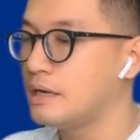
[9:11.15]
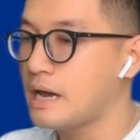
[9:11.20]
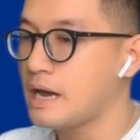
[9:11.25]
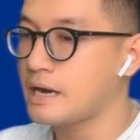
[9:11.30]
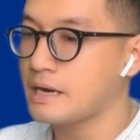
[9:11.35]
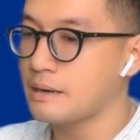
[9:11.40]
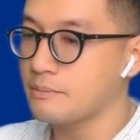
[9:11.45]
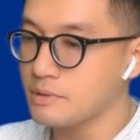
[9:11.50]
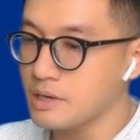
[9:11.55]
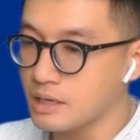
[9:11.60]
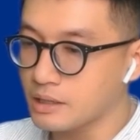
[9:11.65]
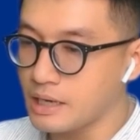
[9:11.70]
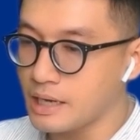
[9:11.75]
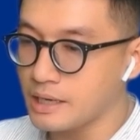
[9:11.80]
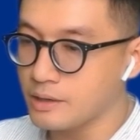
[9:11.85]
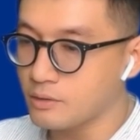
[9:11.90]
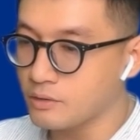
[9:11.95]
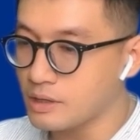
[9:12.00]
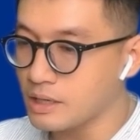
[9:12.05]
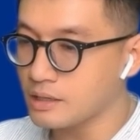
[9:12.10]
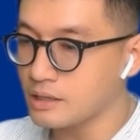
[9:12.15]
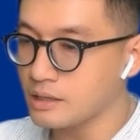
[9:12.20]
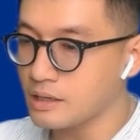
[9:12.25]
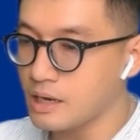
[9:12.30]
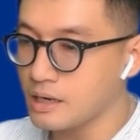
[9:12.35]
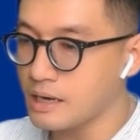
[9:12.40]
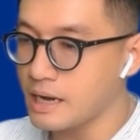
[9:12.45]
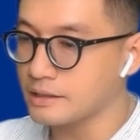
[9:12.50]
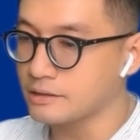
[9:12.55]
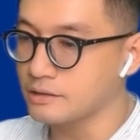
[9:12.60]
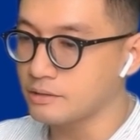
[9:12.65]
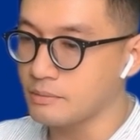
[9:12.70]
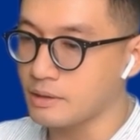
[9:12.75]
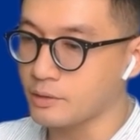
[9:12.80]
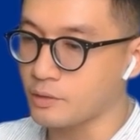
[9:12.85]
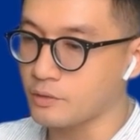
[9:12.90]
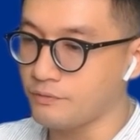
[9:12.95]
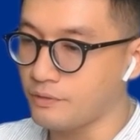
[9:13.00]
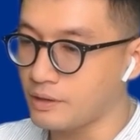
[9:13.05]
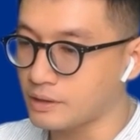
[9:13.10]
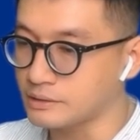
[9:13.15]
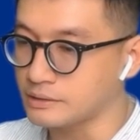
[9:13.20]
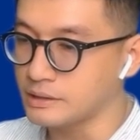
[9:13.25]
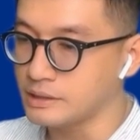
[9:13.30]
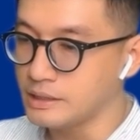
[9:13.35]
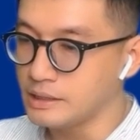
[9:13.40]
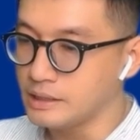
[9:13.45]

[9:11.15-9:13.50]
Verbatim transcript: 2 năm gần đây của các ngân hàng thương mại cổ phần